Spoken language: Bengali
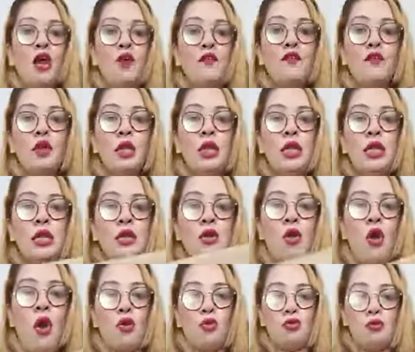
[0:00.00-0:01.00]
ফুললি
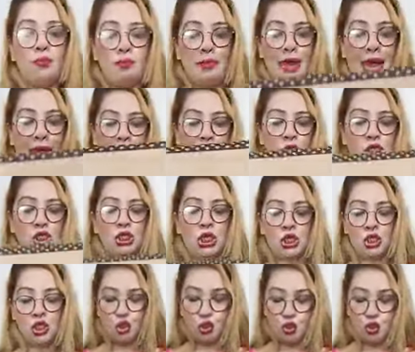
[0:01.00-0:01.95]
কটন ব্ল্যাকের সাথে